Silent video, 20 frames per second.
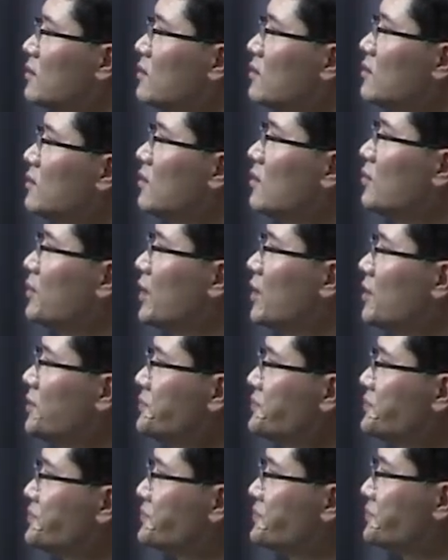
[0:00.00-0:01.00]

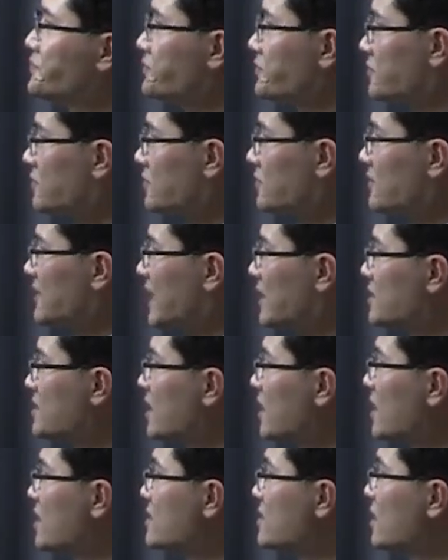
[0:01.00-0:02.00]
그러면
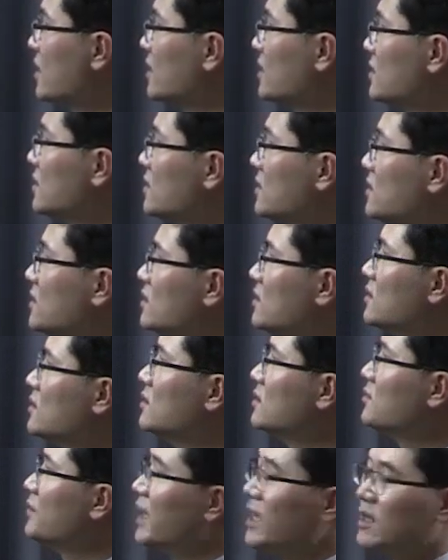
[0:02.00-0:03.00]
이제
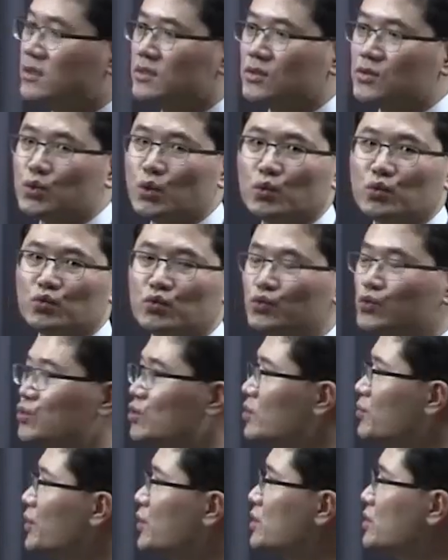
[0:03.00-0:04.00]
세금의 이제
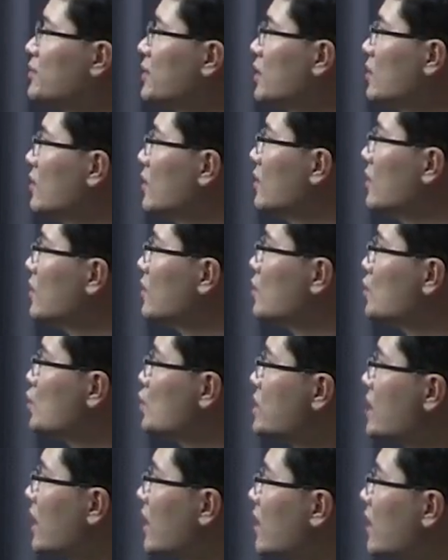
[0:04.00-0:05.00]
종류를 보시면
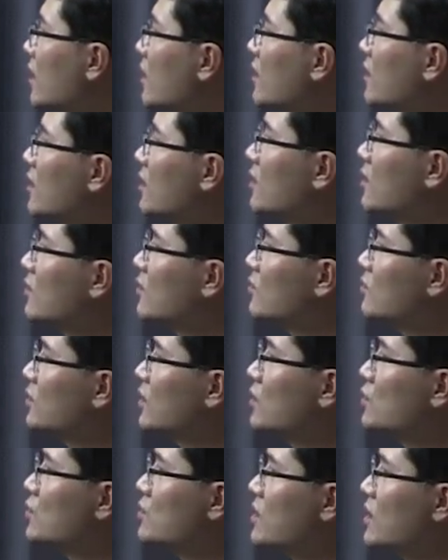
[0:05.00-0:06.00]
조세,
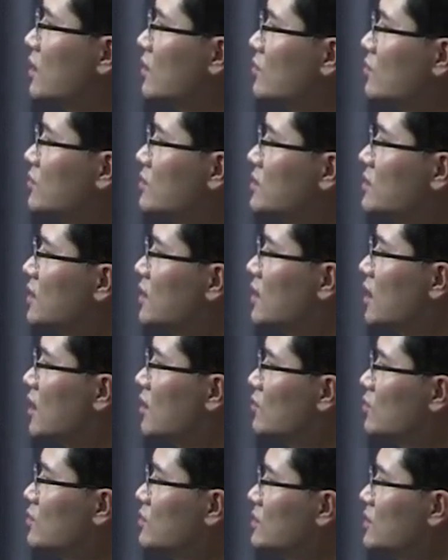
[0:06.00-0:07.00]
국내 조세, 국세,
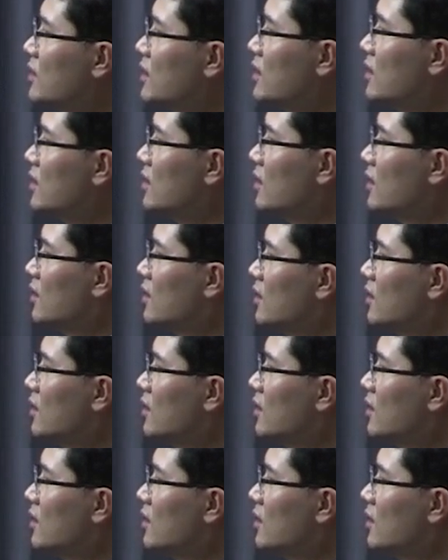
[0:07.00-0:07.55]
내국세,